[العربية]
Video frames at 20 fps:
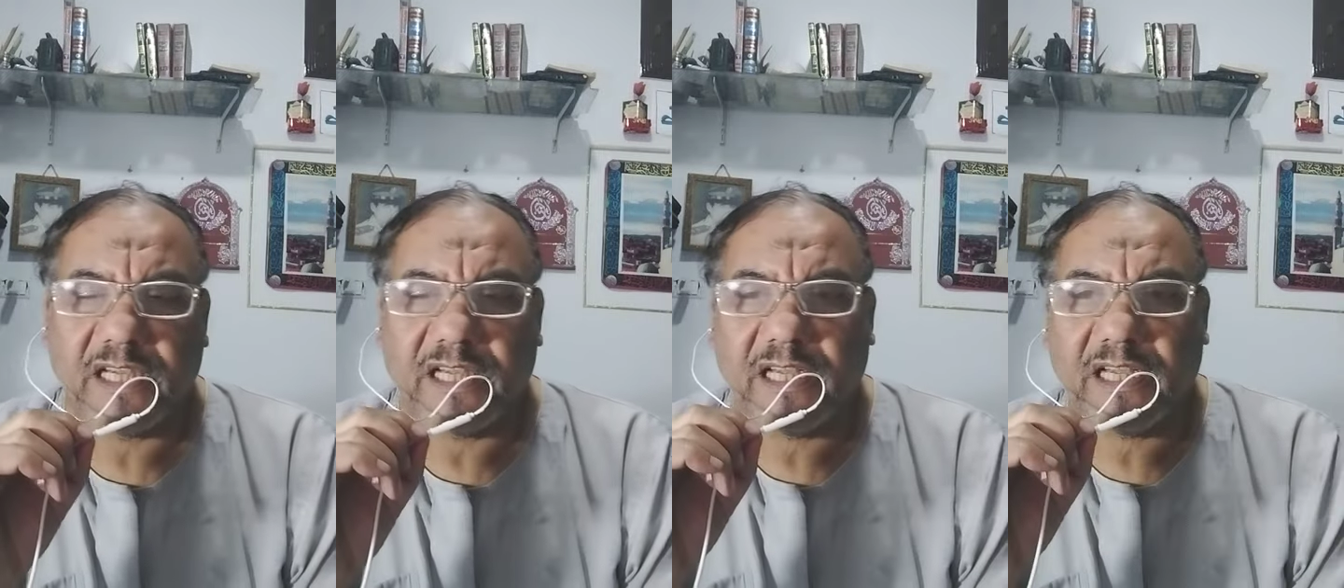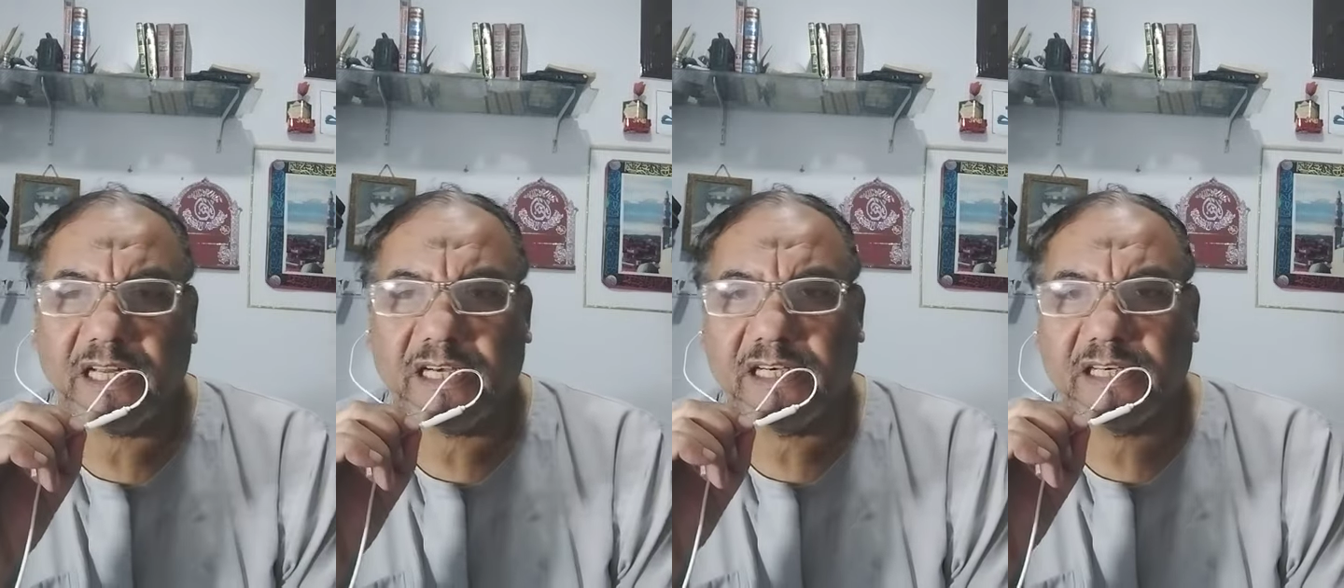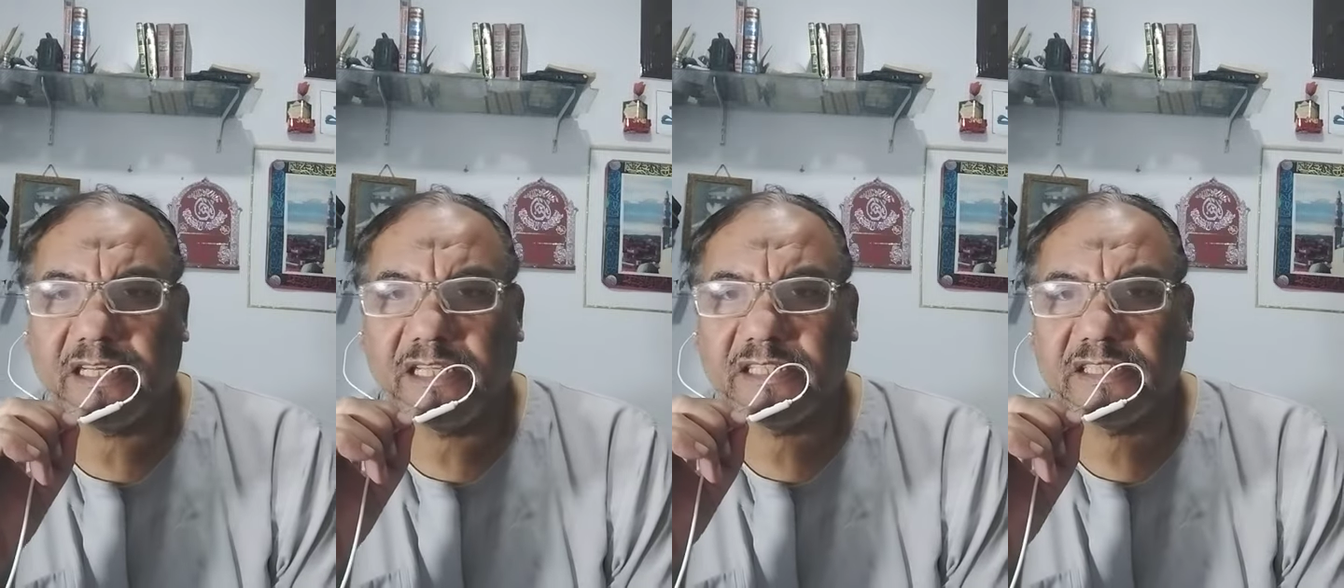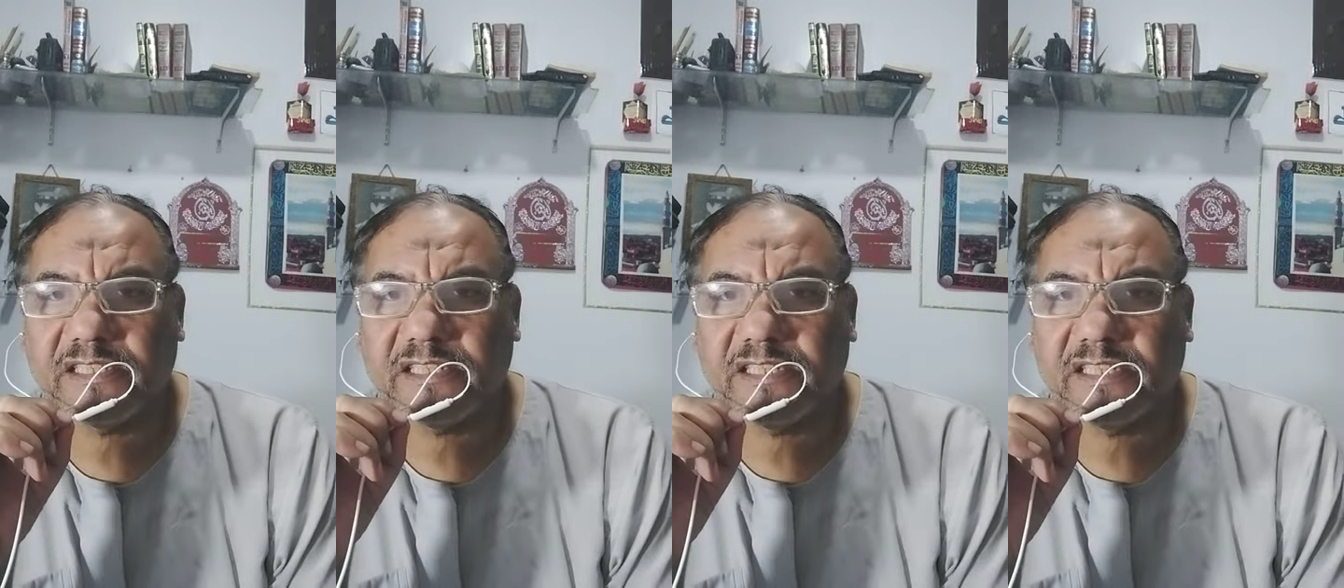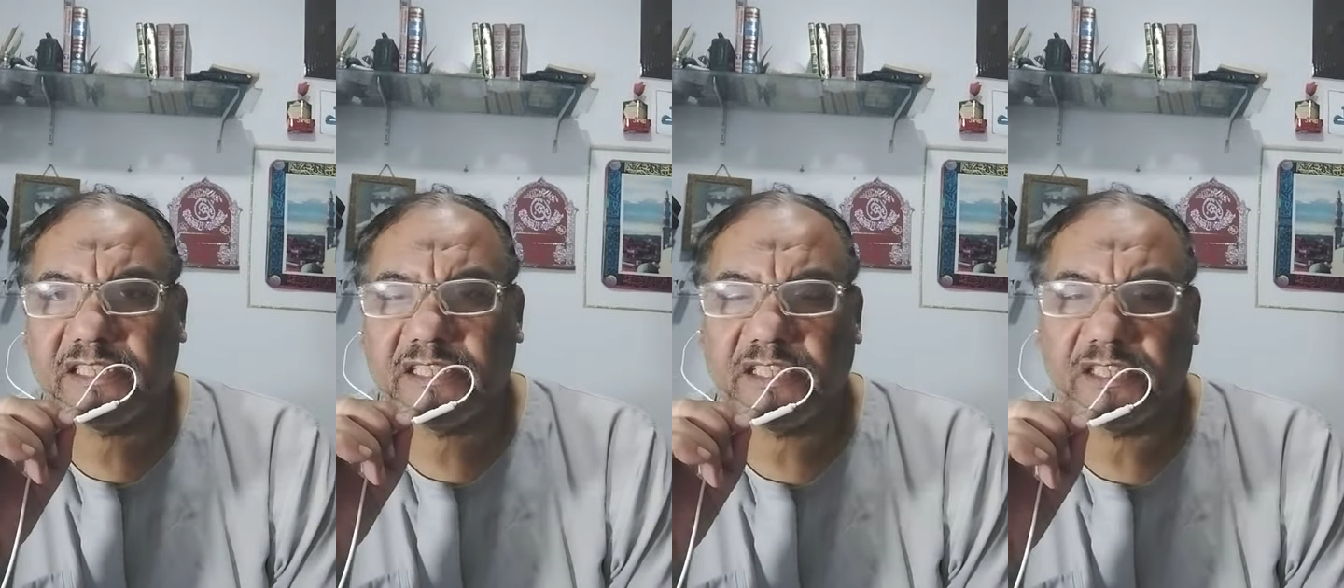
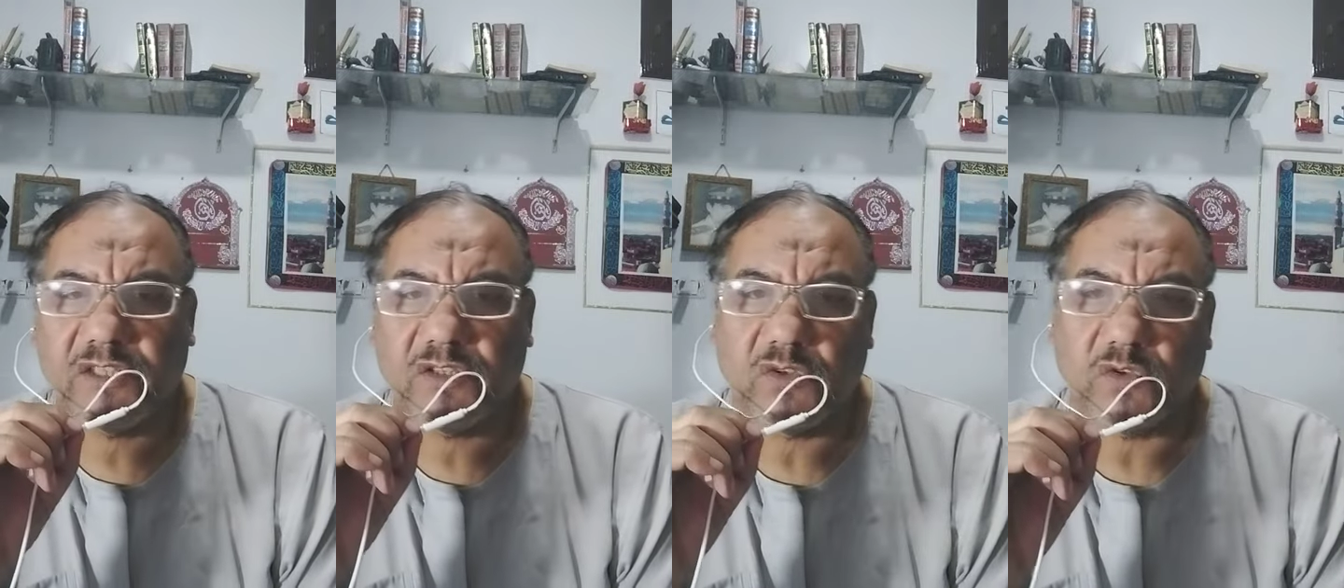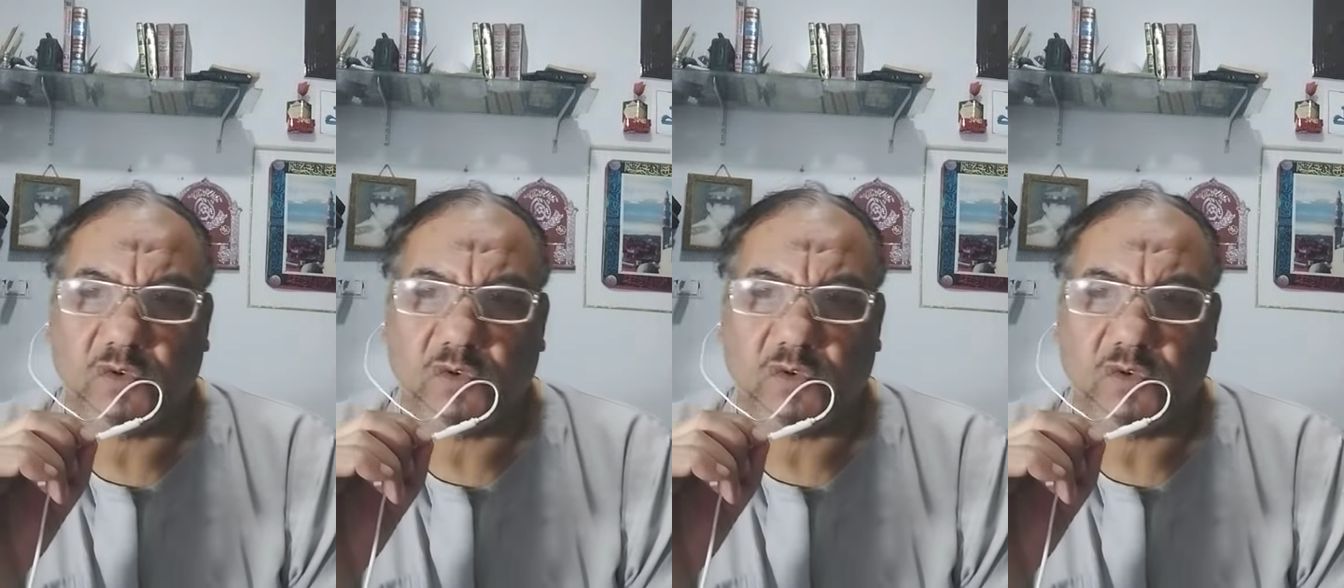الذي